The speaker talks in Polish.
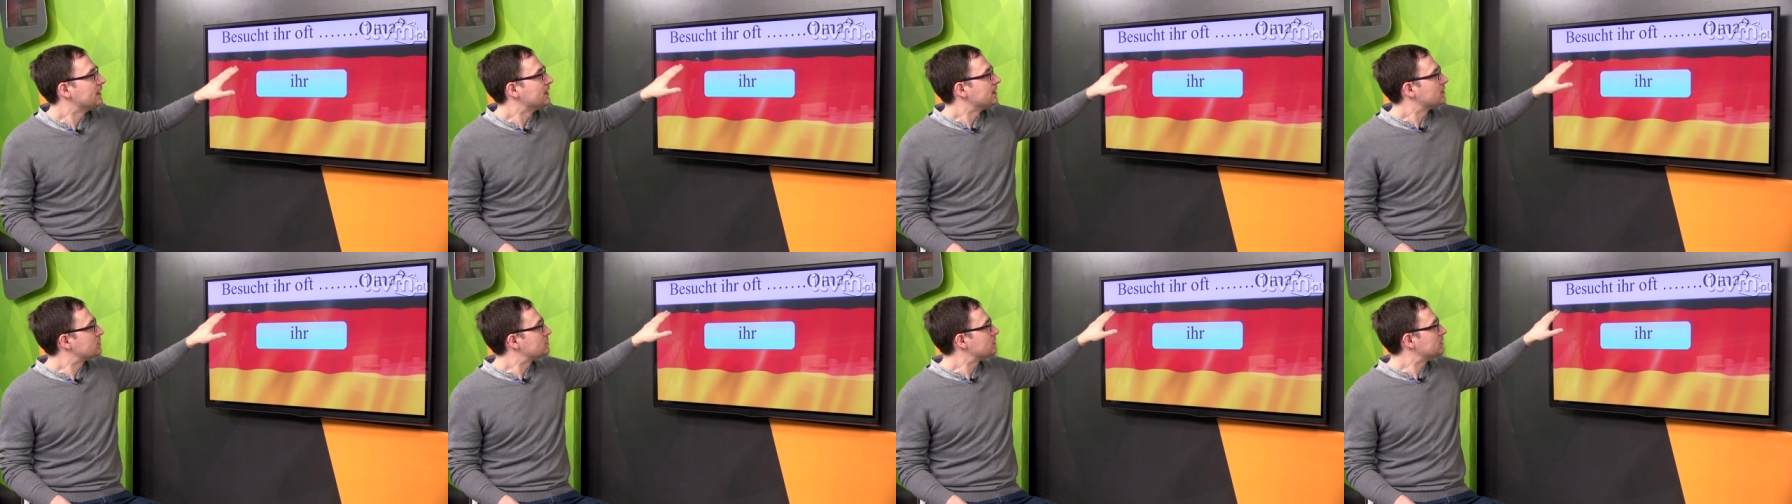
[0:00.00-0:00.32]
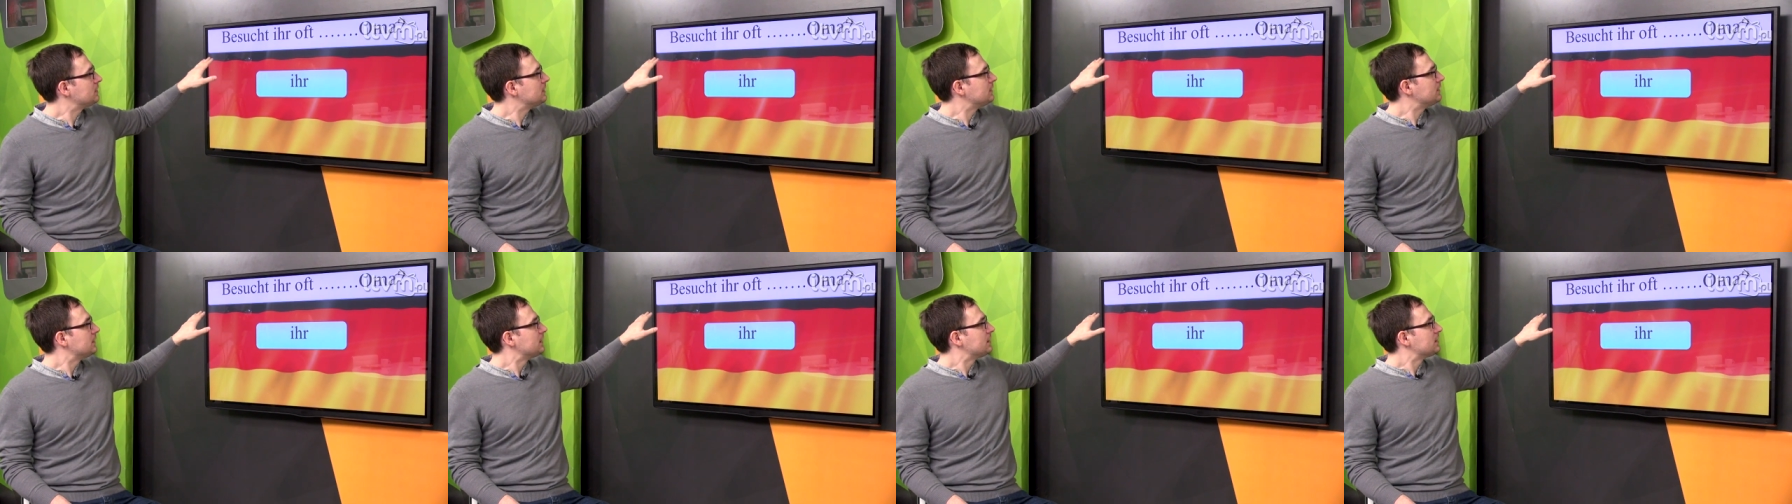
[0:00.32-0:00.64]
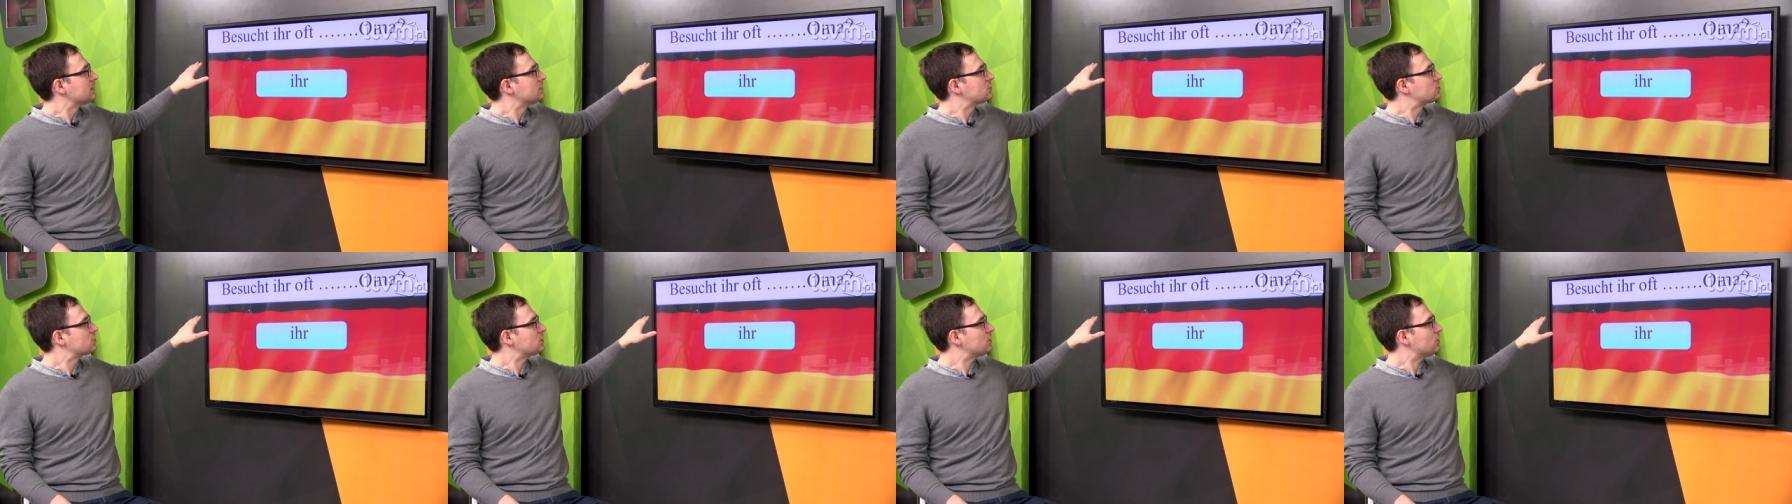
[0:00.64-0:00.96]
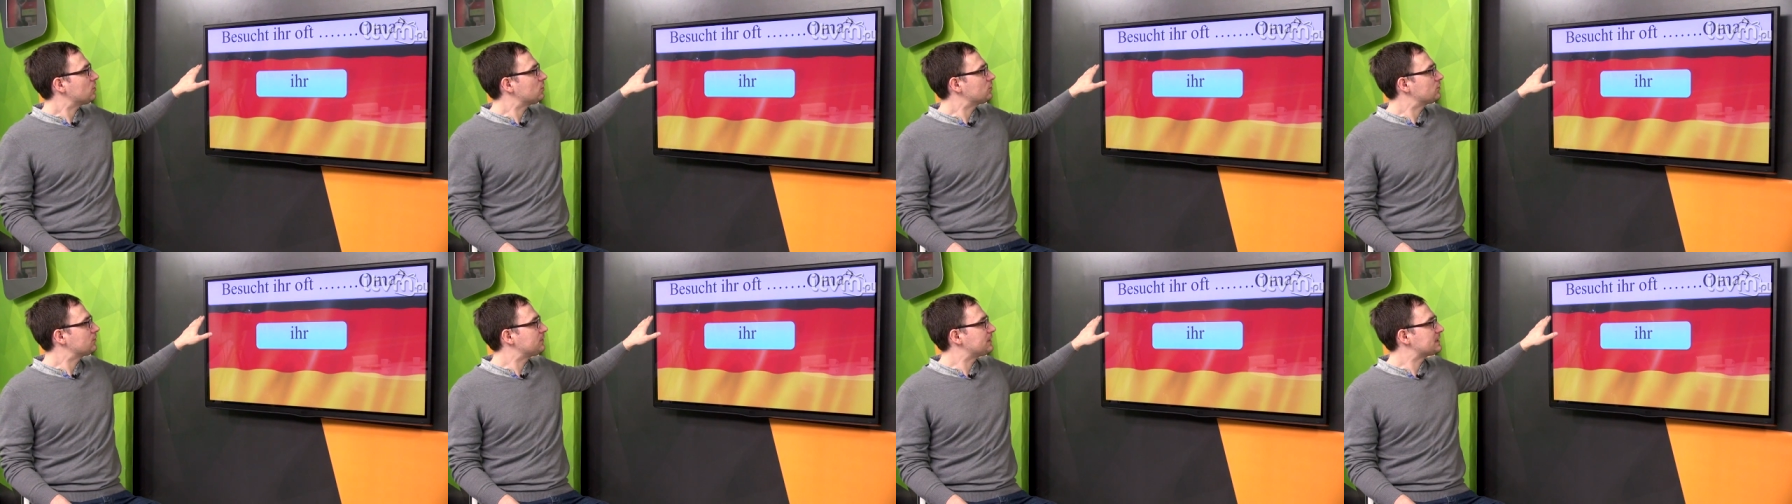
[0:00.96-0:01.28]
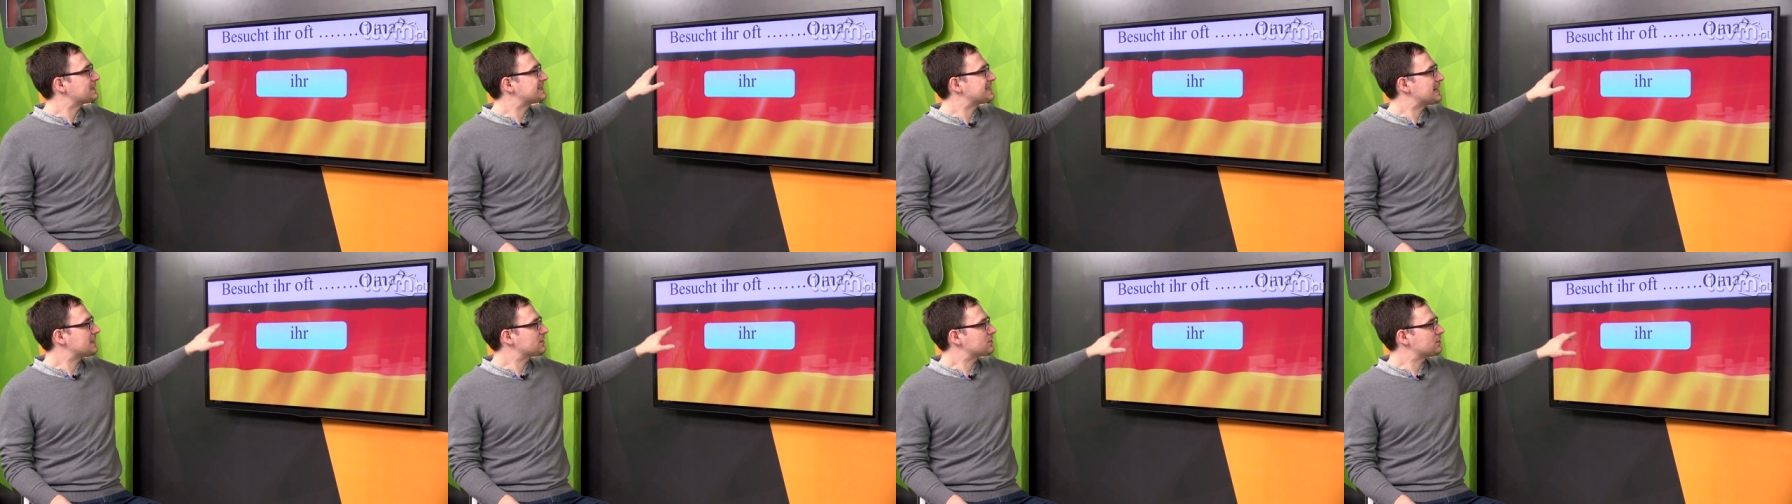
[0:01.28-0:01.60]
czyli czy
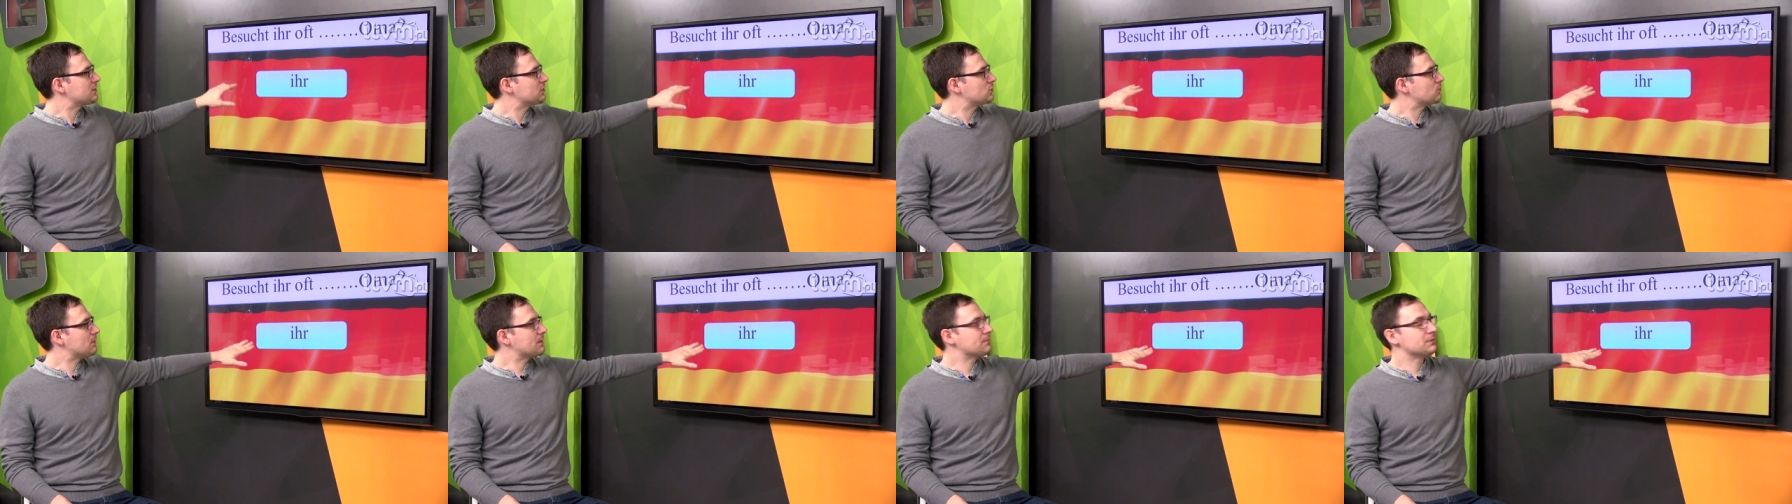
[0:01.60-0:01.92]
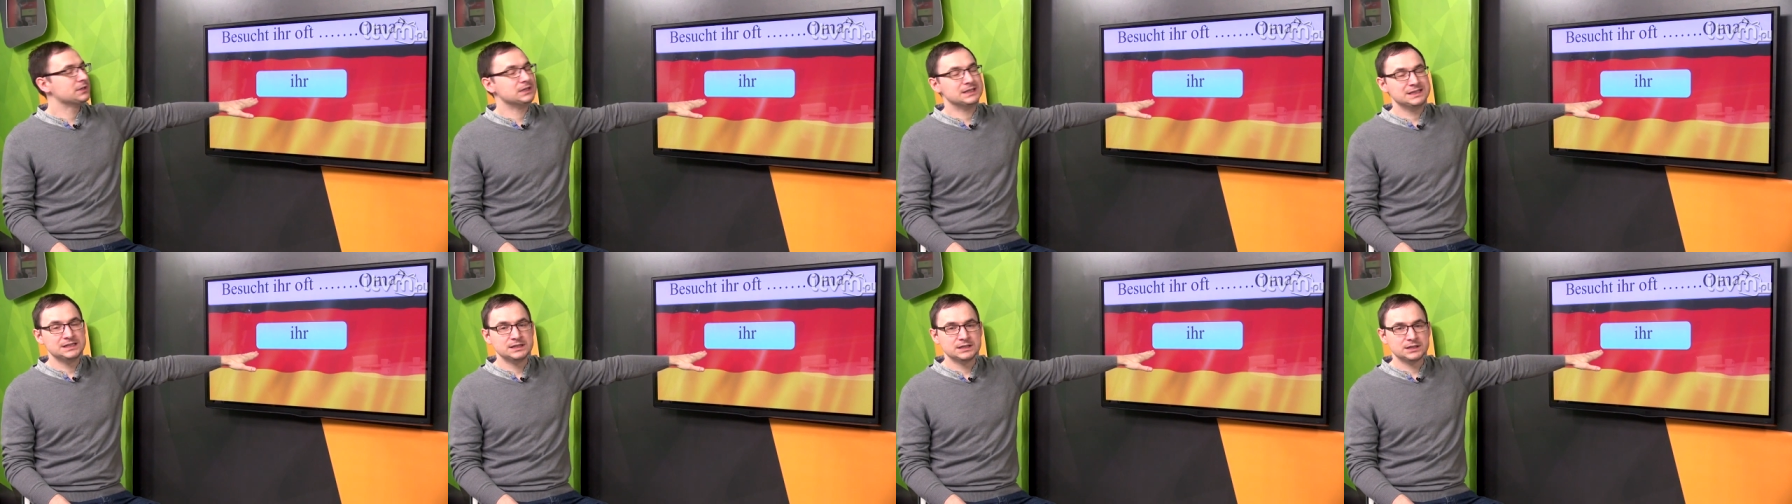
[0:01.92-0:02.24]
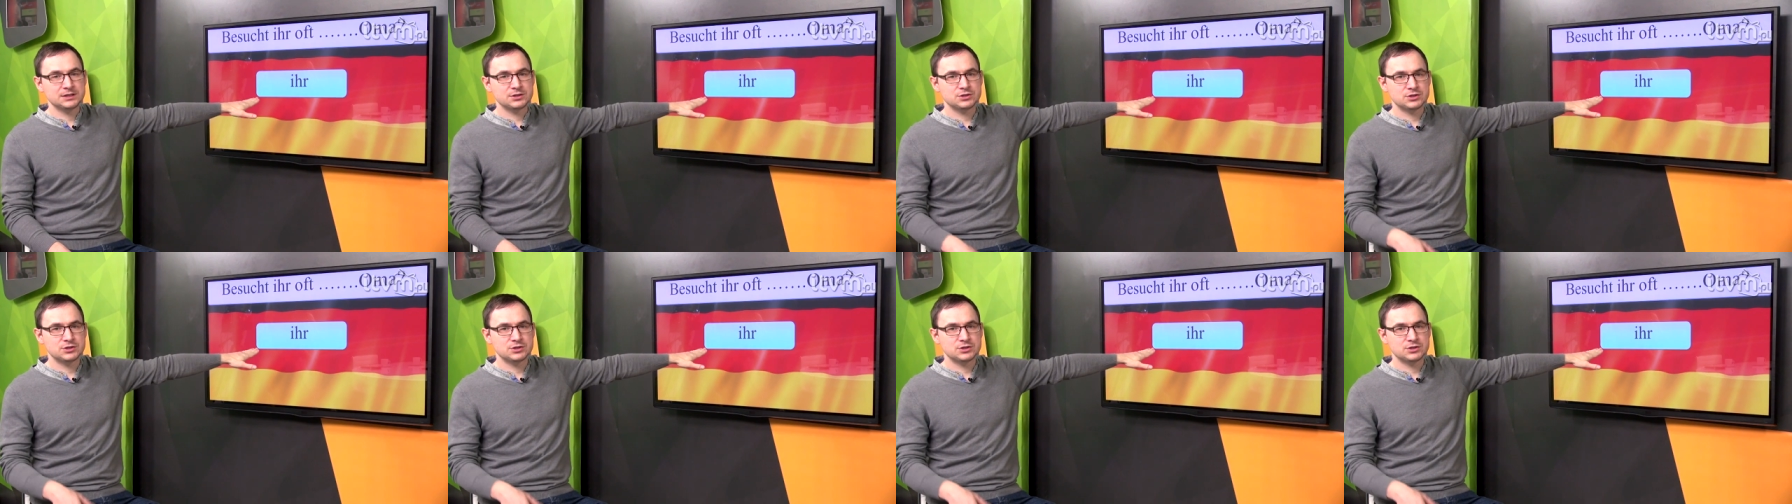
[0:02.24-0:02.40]
odwiedzacie, i tu mamy ir,